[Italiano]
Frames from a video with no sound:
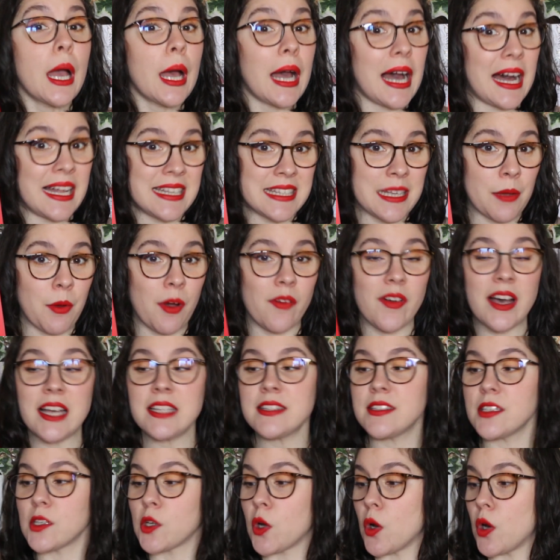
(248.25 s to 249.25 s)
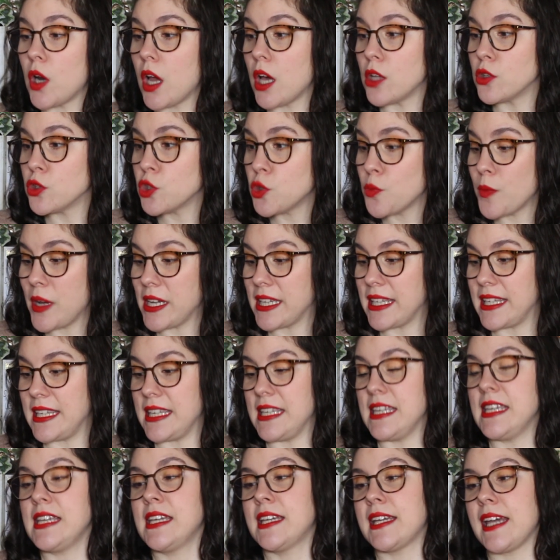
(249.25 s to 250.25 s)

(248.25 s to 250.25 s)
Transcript: Andiamo avanti con Duma Key,